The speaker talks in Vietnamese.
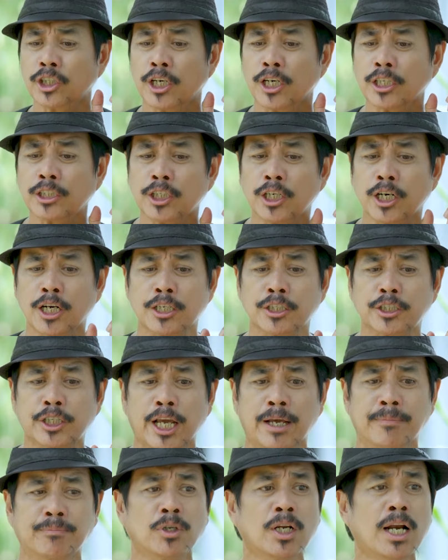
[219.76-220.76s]
sao nó sao nên
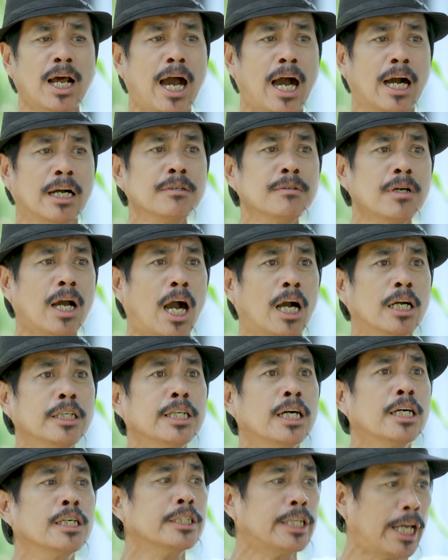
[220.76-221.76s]
chìm tức là ẩn ẩn
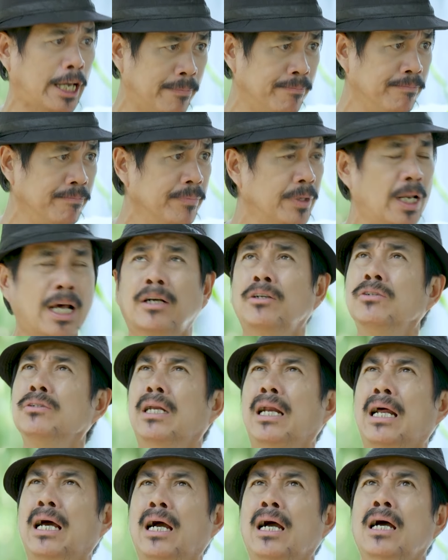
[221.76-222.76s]
dân chìm là
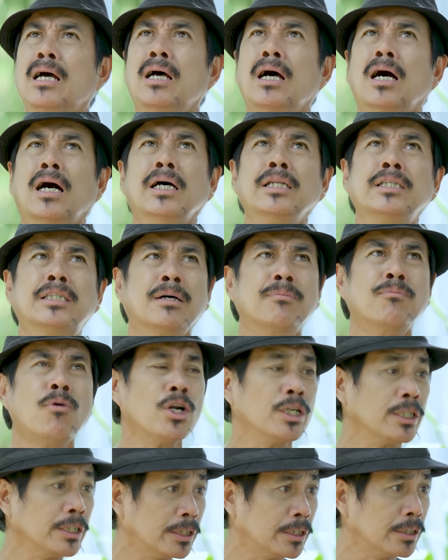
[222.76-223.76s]
như là
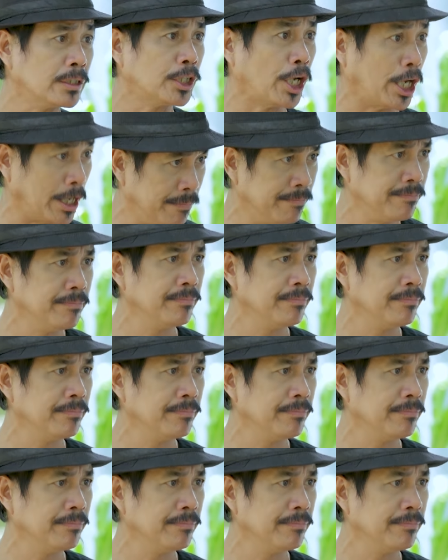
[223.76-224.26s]
interpol chìm